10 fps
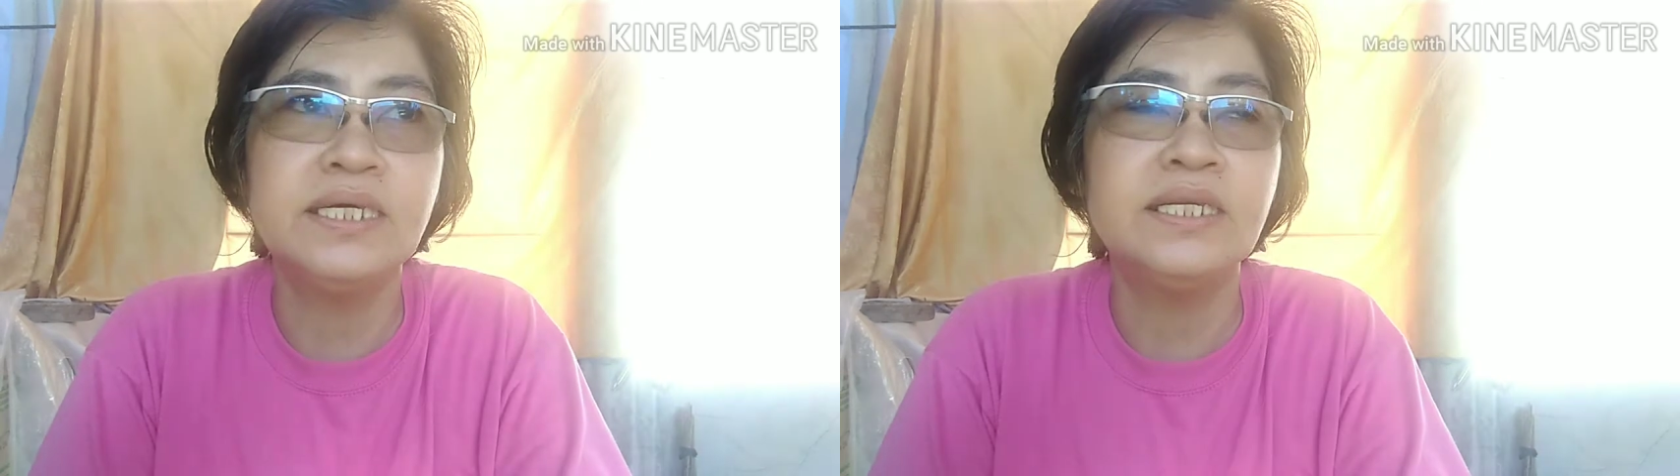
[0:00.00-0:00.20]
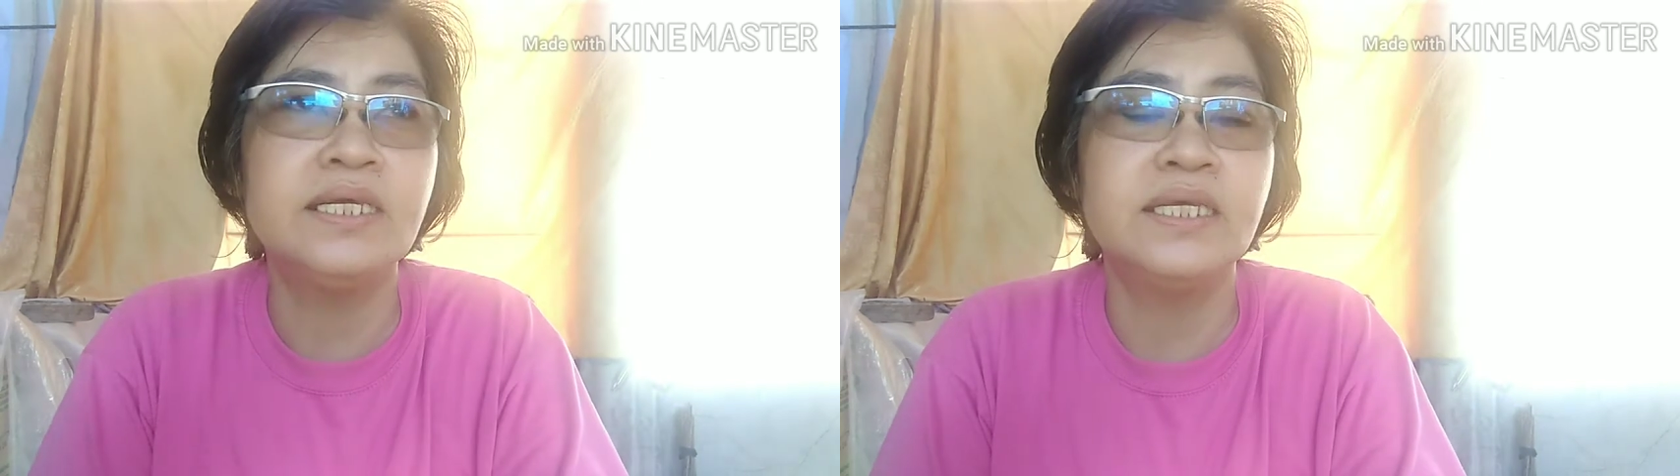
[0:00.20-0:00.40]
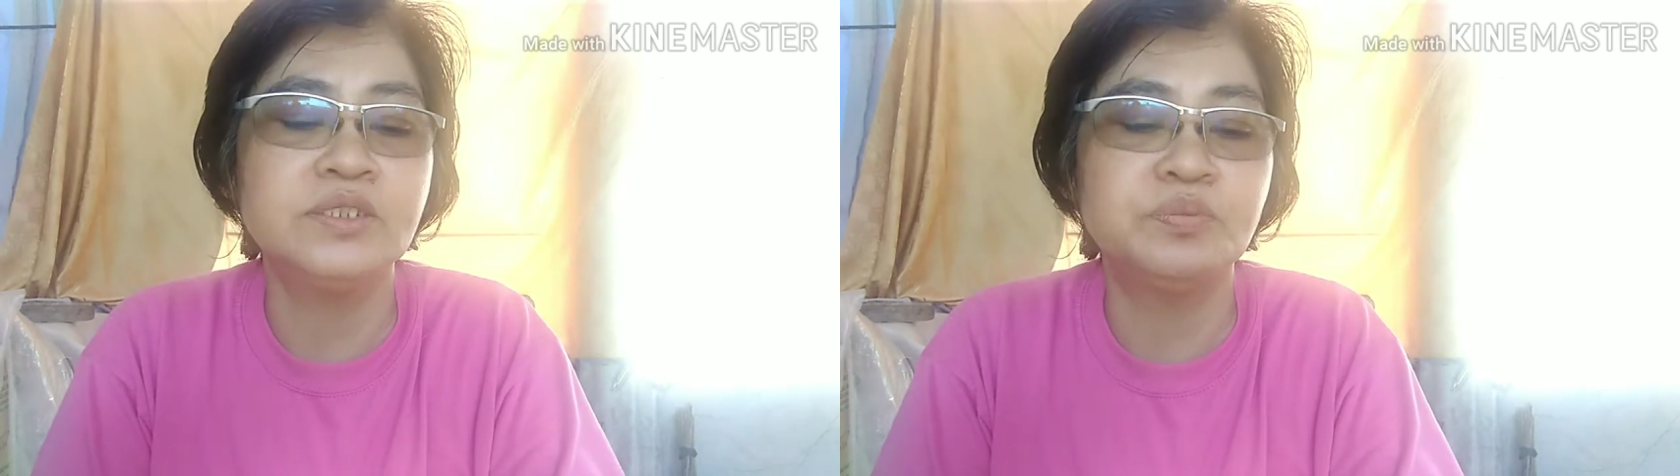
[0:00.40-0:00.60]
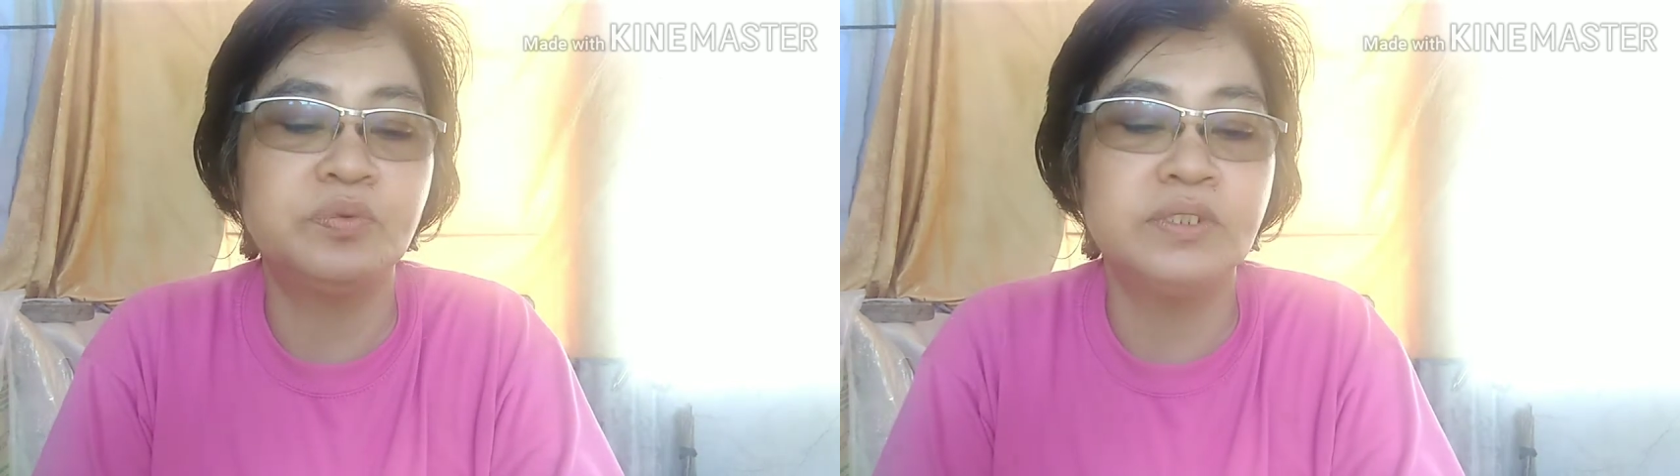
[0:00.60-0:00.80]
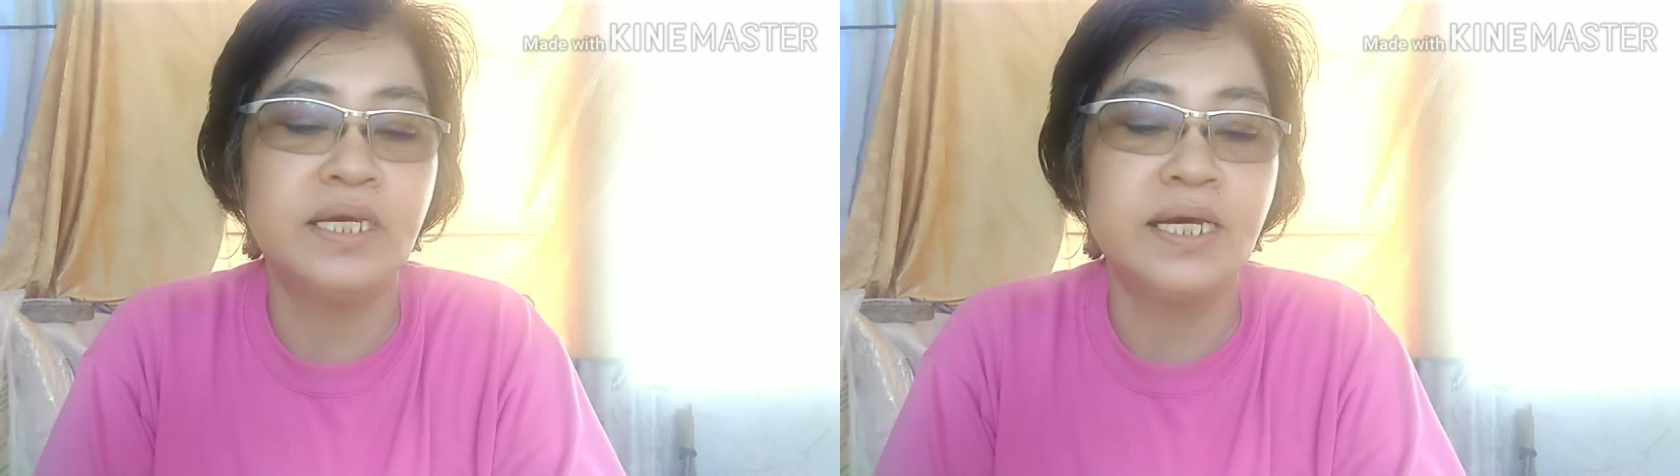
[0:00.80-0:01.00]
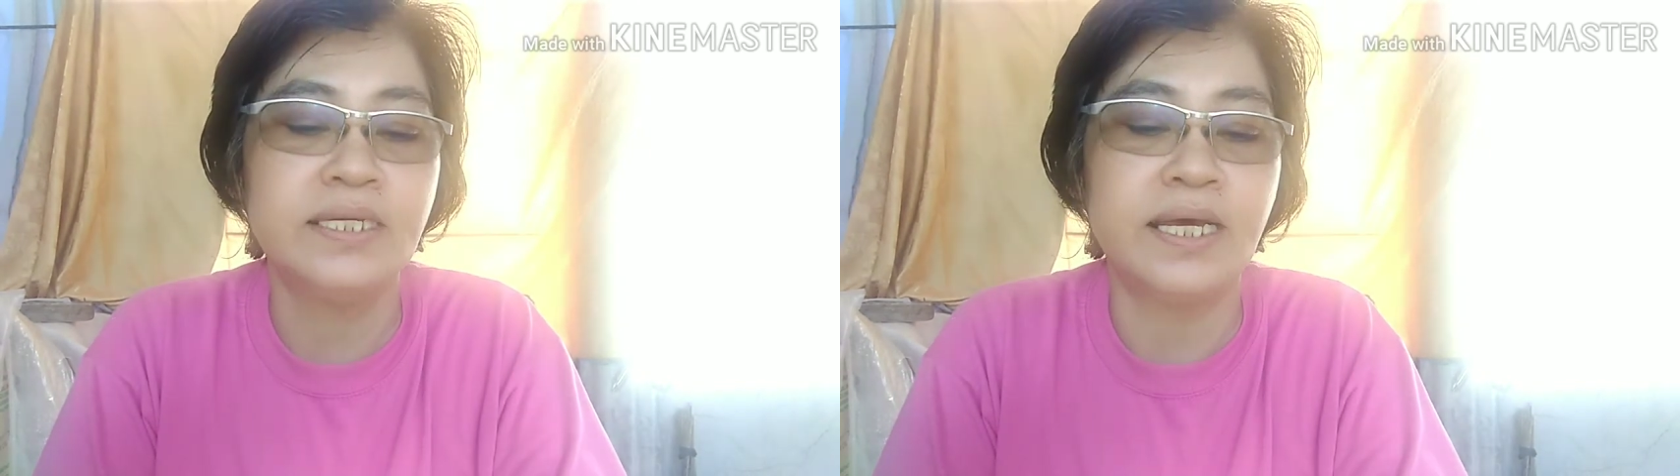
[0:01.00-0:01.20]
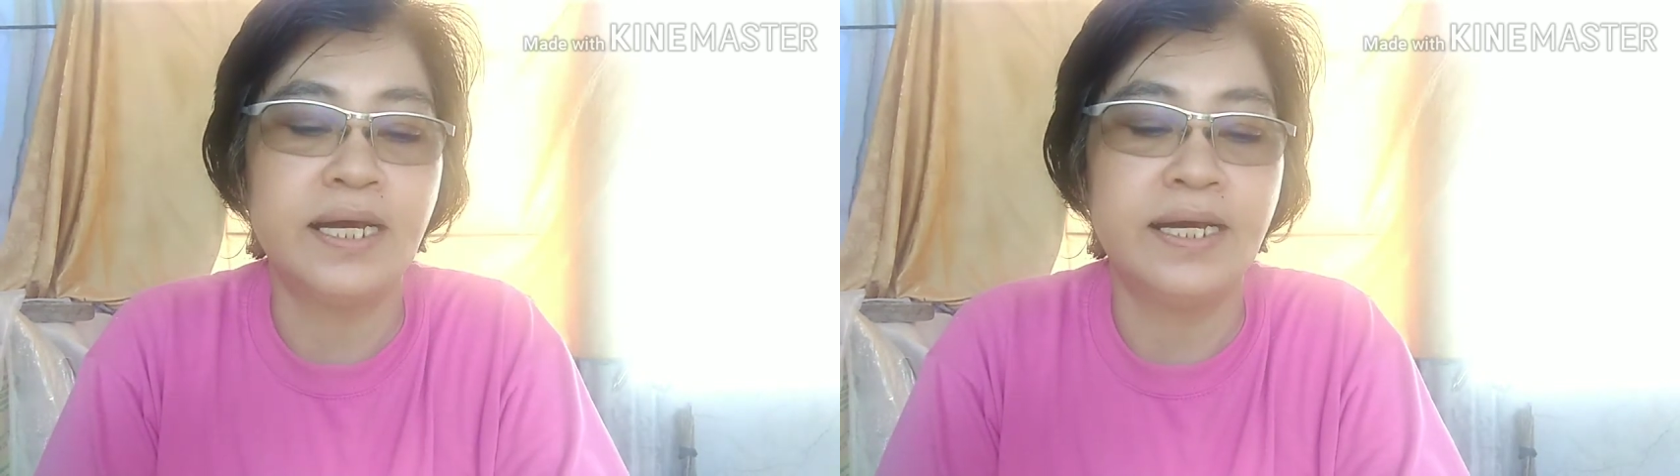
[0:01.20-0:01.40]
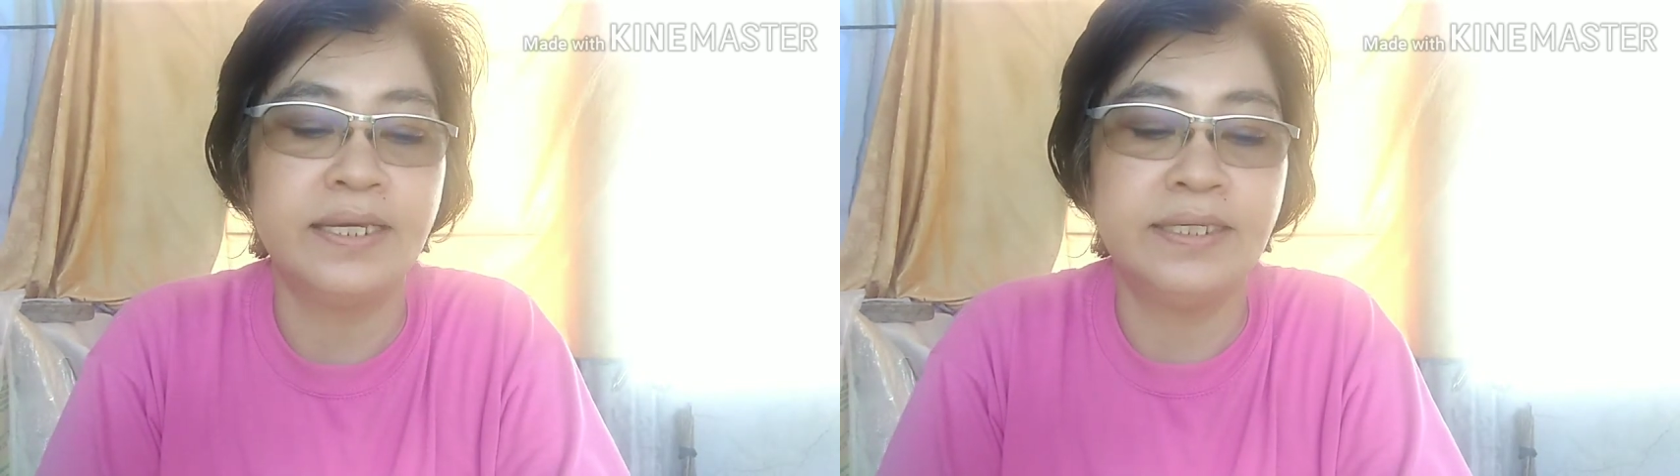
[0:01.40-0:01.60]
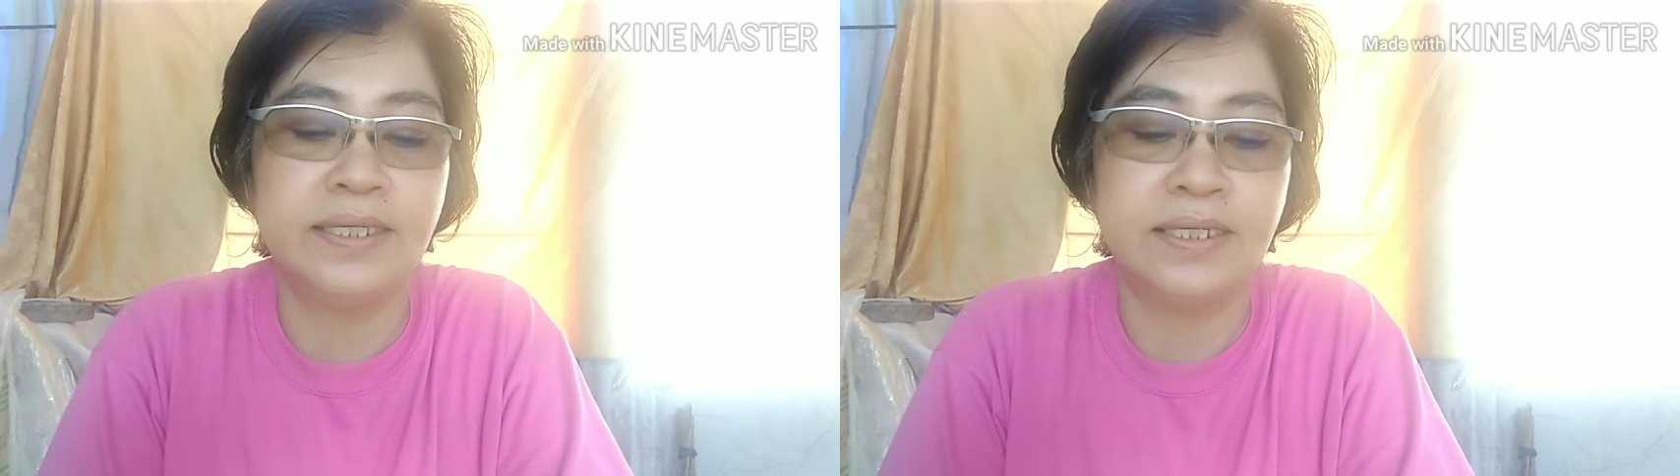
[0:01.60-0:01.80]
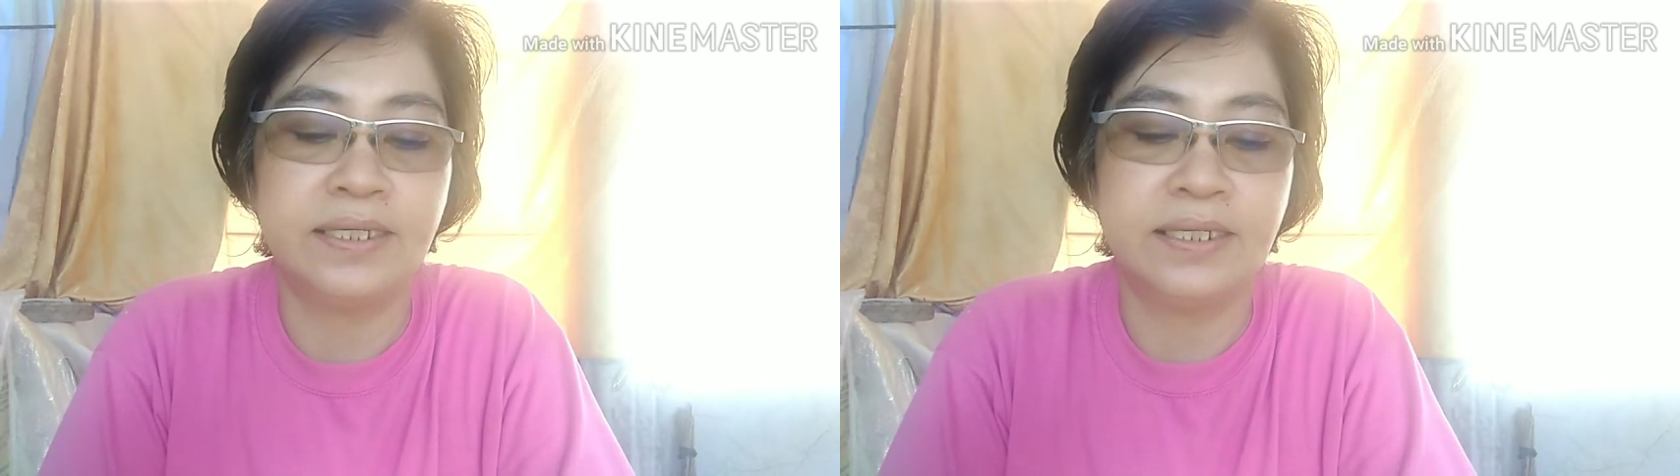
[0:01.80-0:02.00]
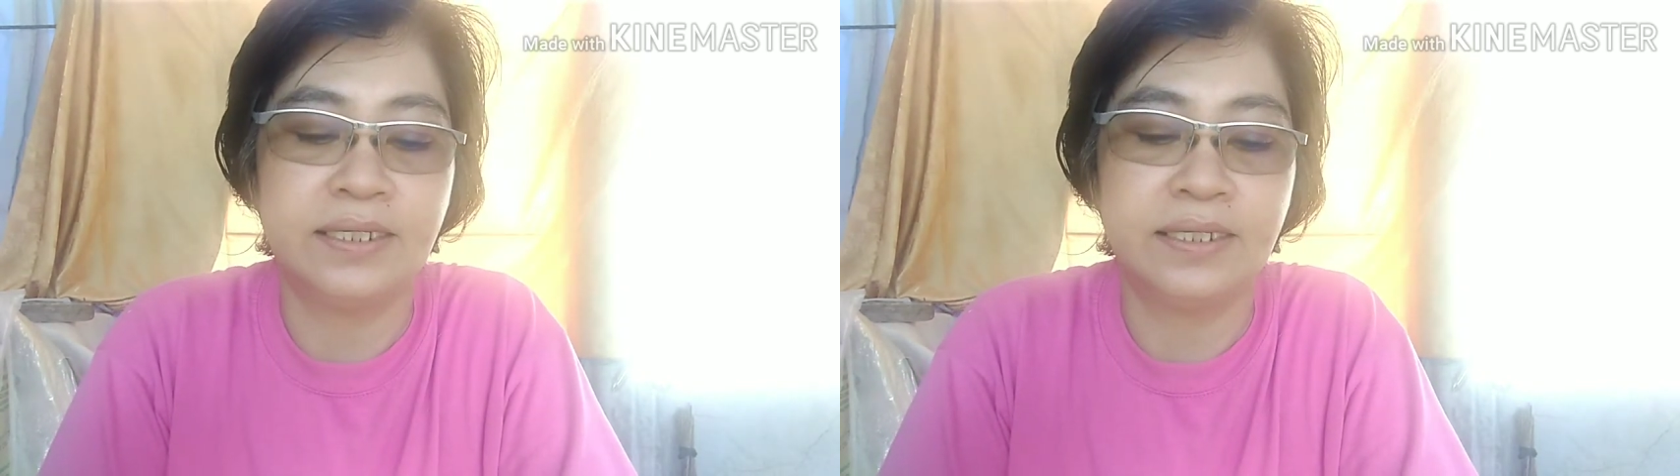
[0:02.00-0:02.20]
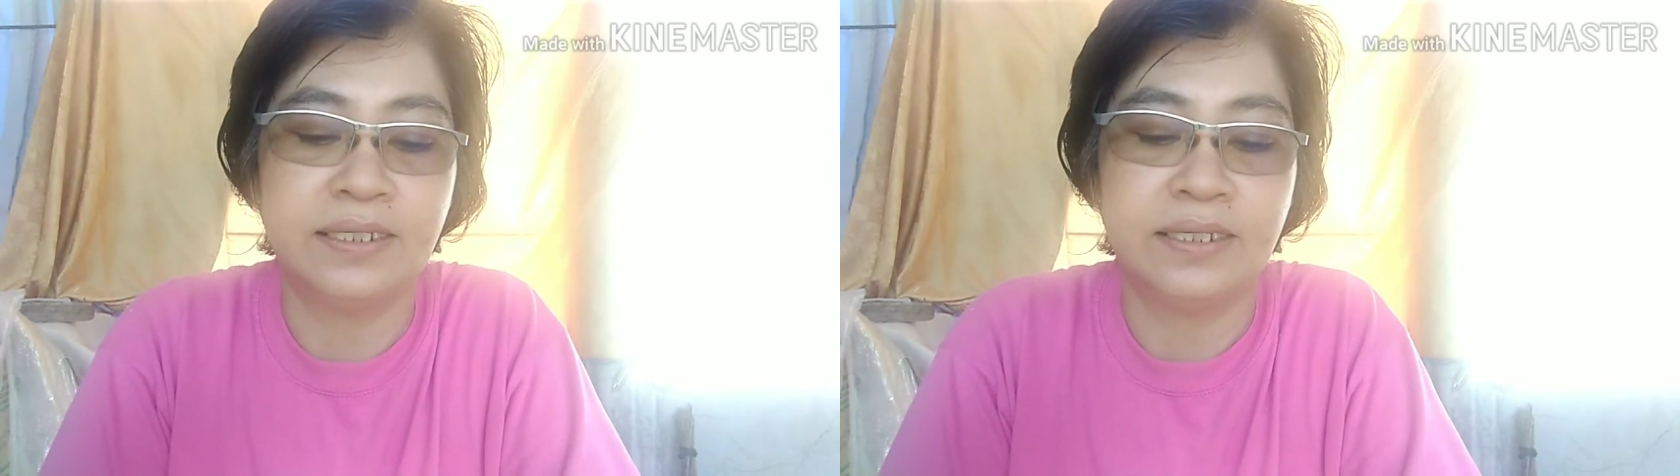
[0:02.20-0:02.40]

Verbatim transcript: ingredients po niyan ay uh,